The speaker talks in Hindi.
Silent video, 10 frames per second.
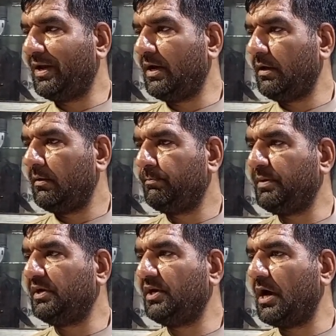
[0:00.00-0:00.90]
वाला
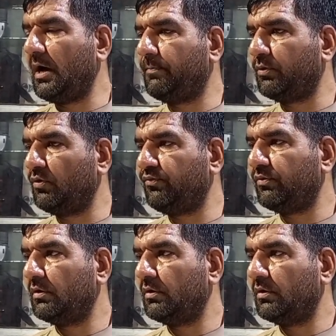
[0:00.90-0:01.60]
पी अप्रूव